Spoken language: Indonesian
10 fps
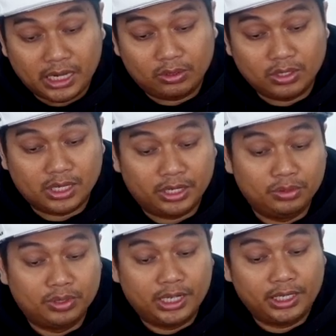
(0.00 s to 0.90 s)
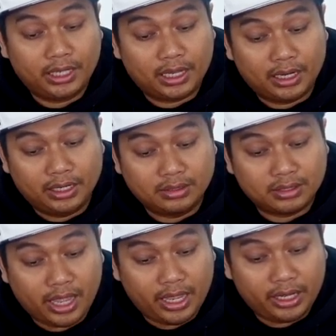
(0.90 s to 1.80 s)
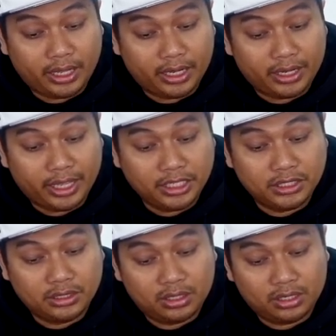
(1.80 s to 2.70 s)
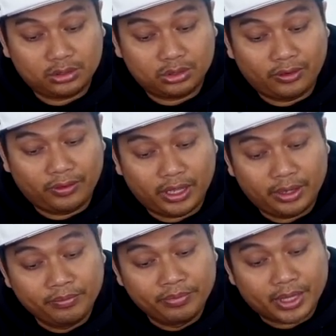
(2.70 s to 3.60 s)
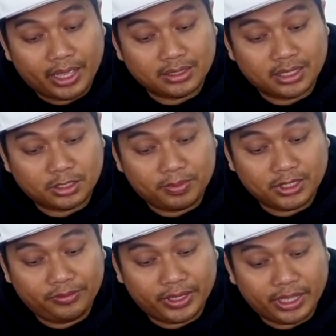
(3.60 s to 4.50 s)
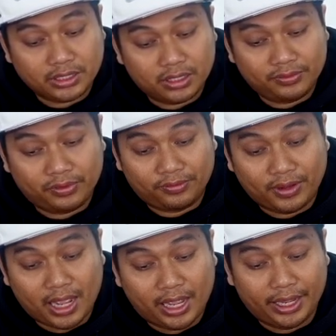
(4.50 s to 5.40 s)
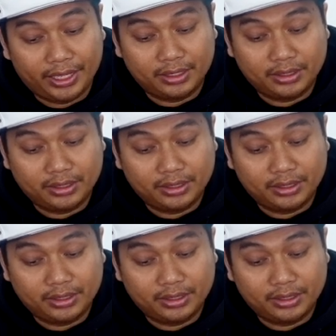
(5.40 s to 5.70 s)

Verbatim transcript: ada tulisannya juga nih ada design and engineer to the exact specification for flight.